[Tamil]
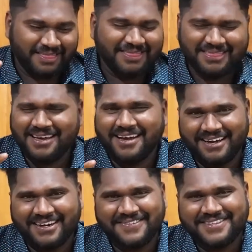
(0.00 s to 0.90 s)
அந்த
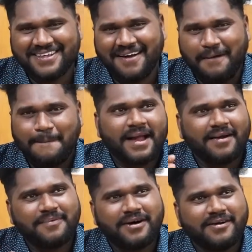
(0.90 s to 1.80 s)
கிரேவி தான்
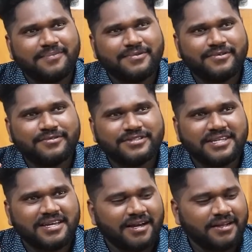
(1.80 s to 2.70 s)
நாங்கள் பார்க்குறப்ப கூட
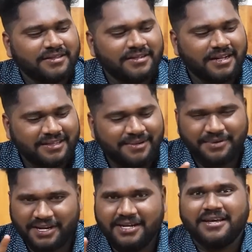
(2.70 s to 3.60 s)
கொஞ்சம் திக்காக இருந்தது நான்
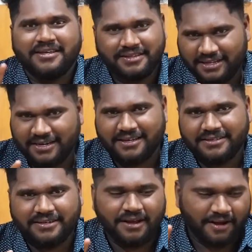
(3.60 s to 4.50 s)
திருப்பி கேட்டேன் தானே
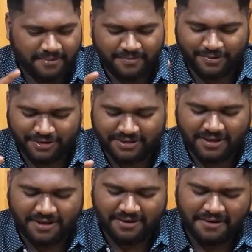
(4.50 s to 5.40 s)
அது நான் ஆமாம் ப்ரோ
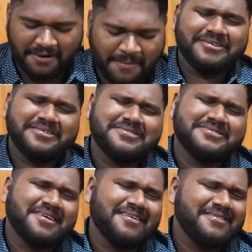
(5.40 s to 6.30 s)
இதுதான் நாங்கள்
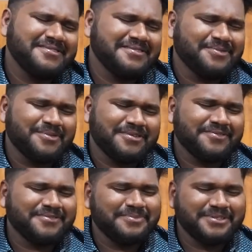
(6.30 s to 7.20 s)
டேஸ்ட்டு அல்லுது ஒன்
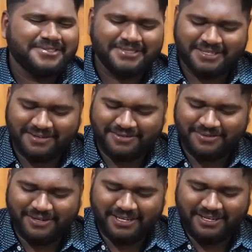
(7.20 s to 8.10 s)
ஆஃப் த பெஸ்ட்
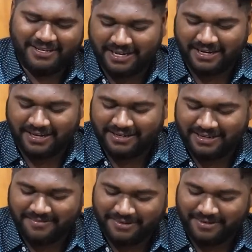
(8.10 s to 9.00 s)
நாட்டுக்கோழி காணலாம்
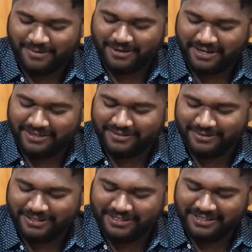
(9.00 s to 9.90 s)
நம்ம பொரோட்டாக்கு
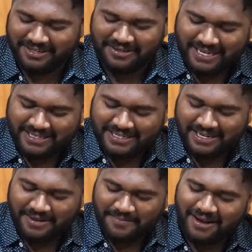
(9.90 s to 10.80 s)
தொட்டுக்கிறதுக்கு
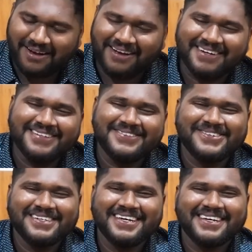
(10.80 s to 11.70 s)
சான்ஸே இல்லை
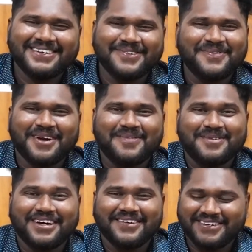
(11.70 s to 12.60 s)
எடுத்தோடனே சூப்பராக
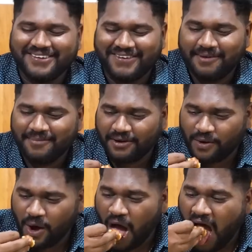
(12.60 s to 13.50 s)
போனால் வீடியோ வேறு மாதிரி
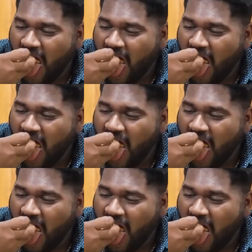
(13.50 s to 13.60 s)
இருக்கும்